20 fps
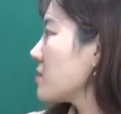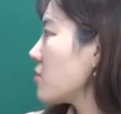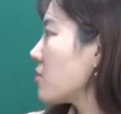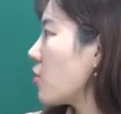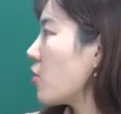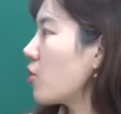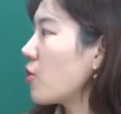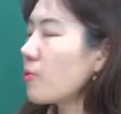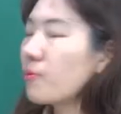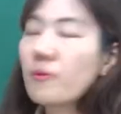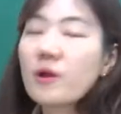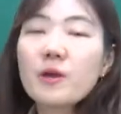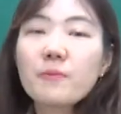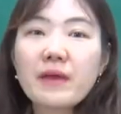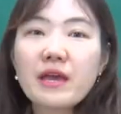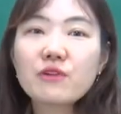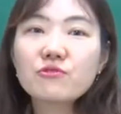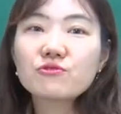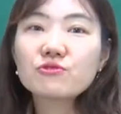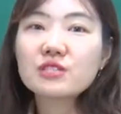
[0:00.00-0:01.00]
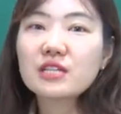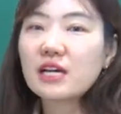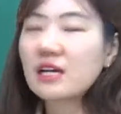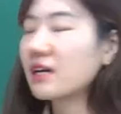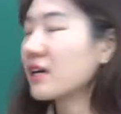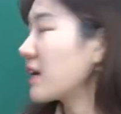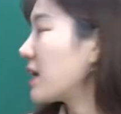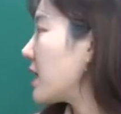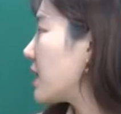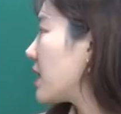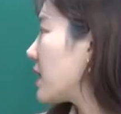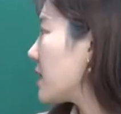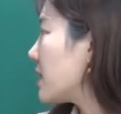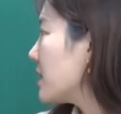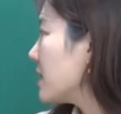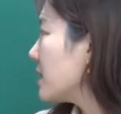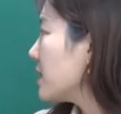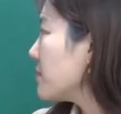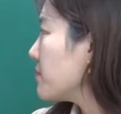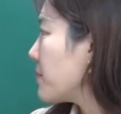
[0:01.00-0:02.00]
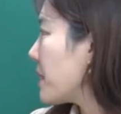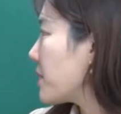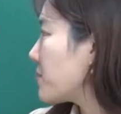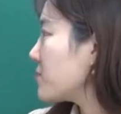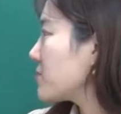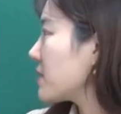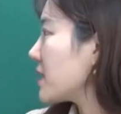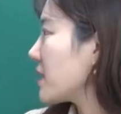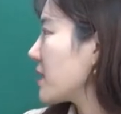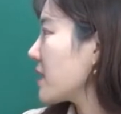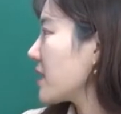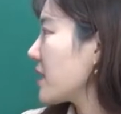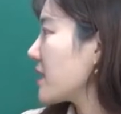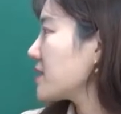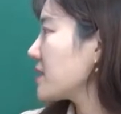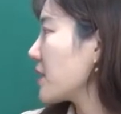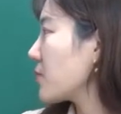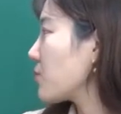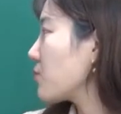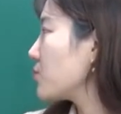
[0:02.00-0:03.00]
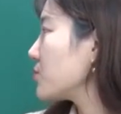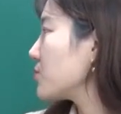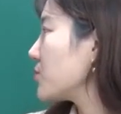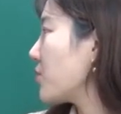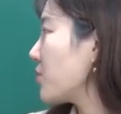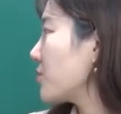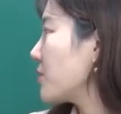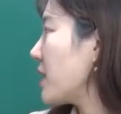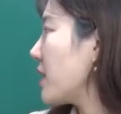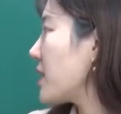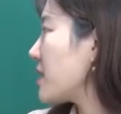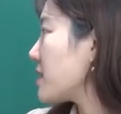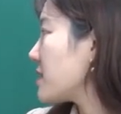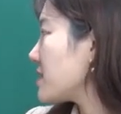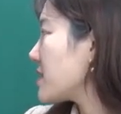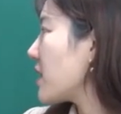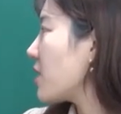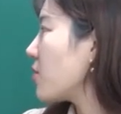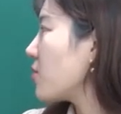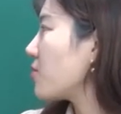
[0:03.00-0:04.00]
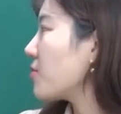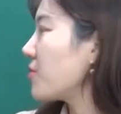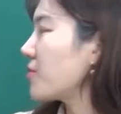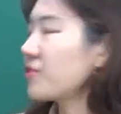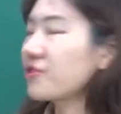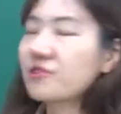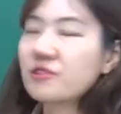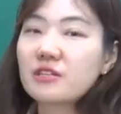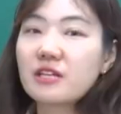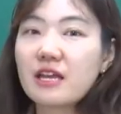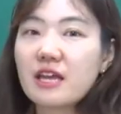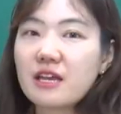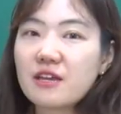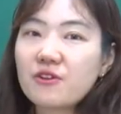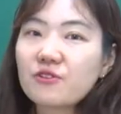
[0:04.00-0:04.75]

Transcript: 어, 배우자가 배우자에게 잡고 전에 4억 원의